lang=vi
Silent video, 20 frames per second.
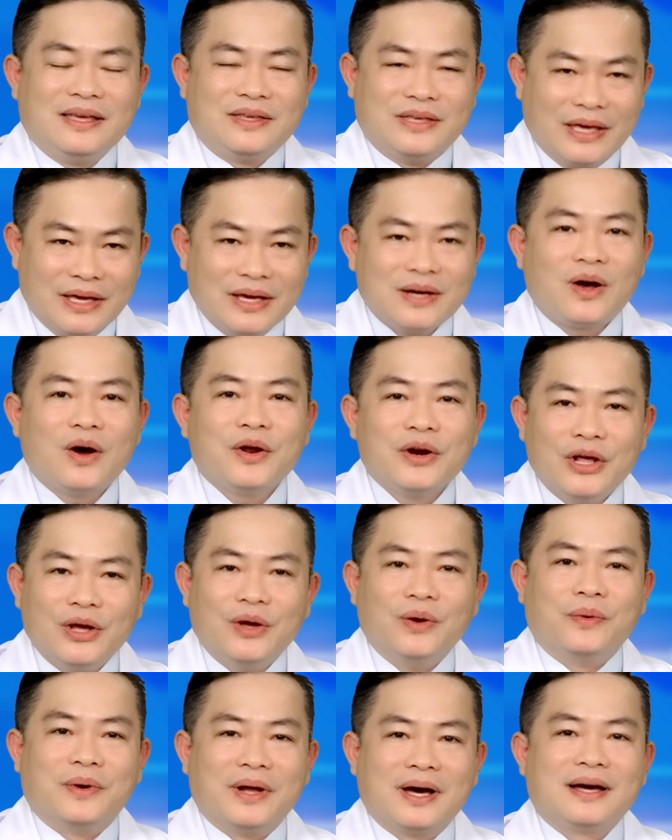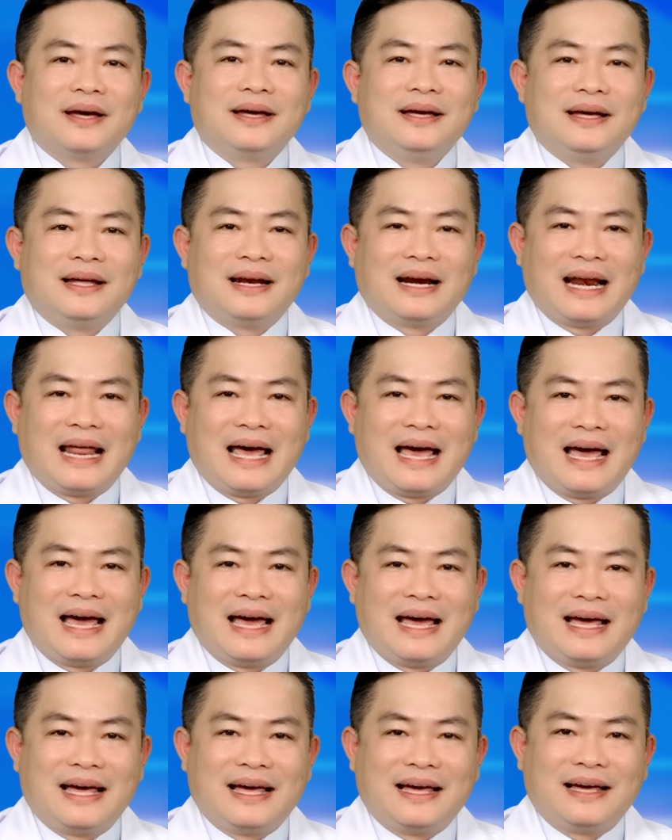Chỉ có điều đó
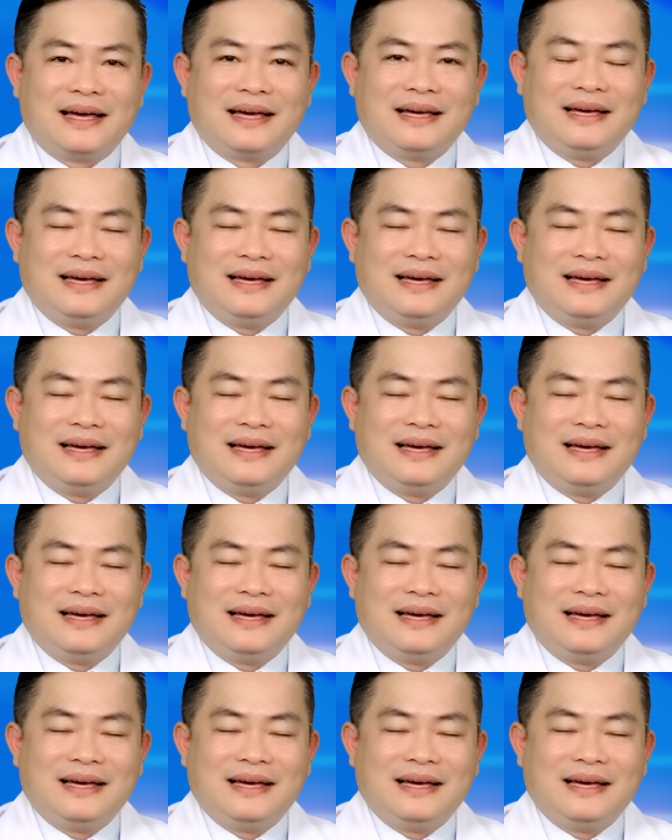là